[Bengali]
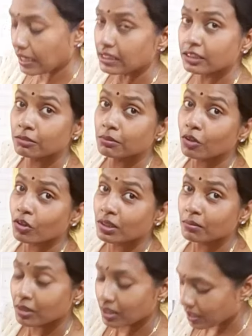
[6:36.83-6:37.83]
কাজের সময়
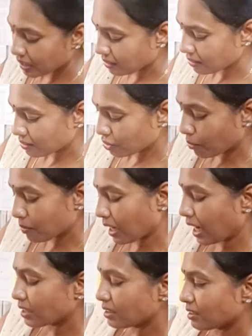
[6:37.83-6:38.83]
কথা বললে সব
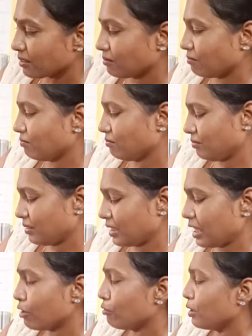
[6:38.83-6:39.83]
কাজ
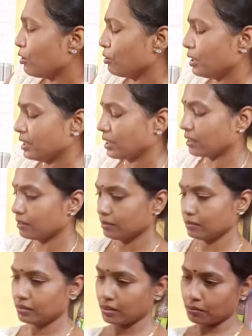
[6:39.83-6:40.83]
এলোমেলো হয়ে যায়
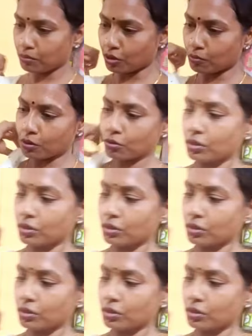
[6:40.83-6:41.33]
বক বক